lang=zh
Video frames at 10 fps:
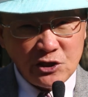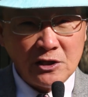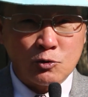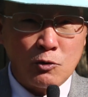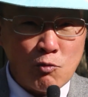京
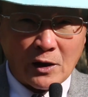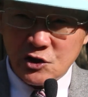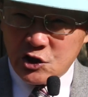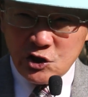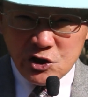的春晚，
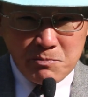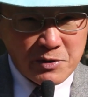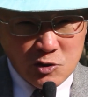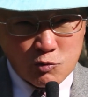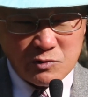习近
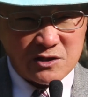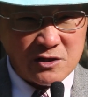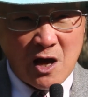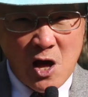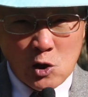平主持
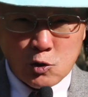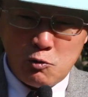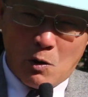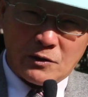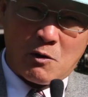的
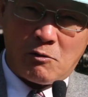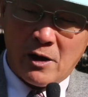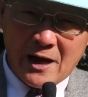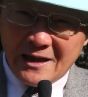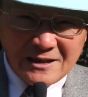春晚的晚
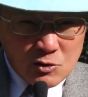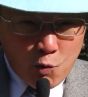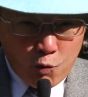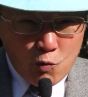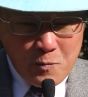会，那是
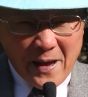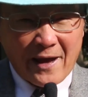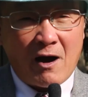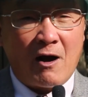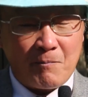湖
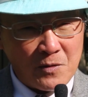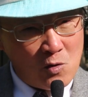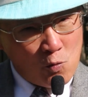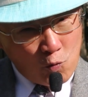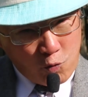北哈，
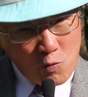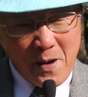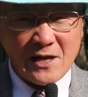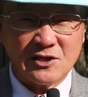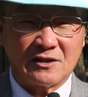湖
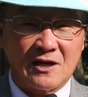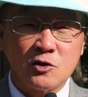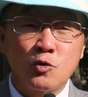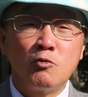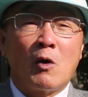北省的
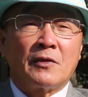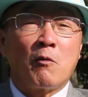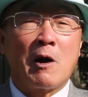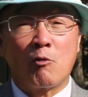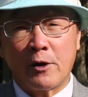春晚的
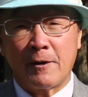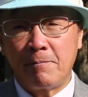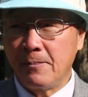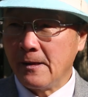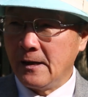晚会，
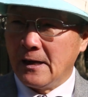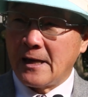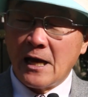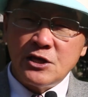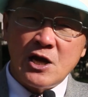
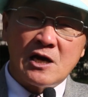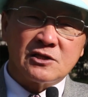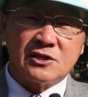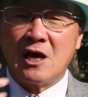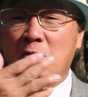那一月
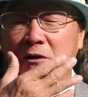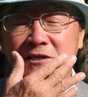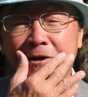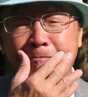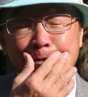二十一号晚
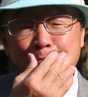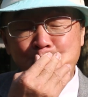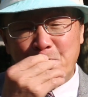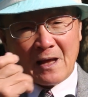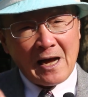上嘛，
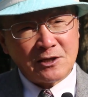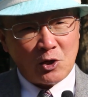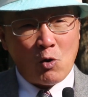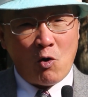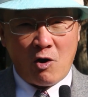啊，
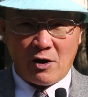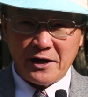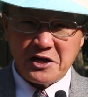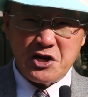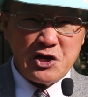结果哈
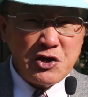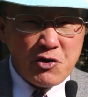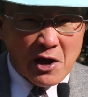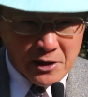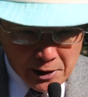那个女
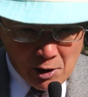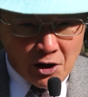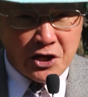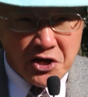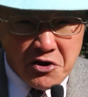演员哦，
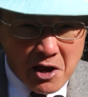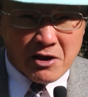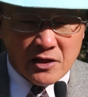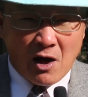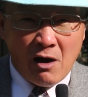女演
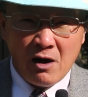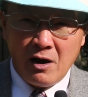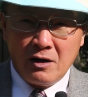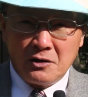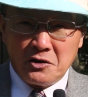员哦，
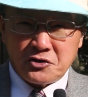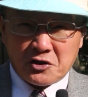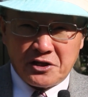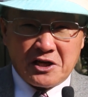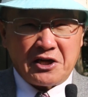就
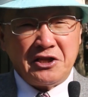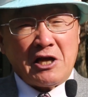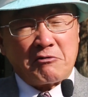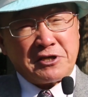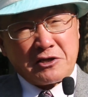跟那个领
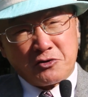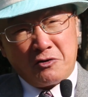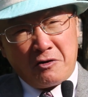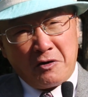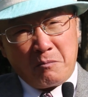导讲
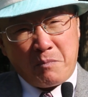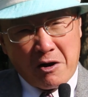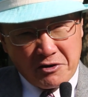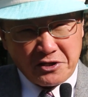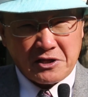说，报
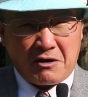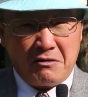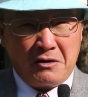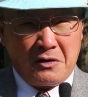告领导，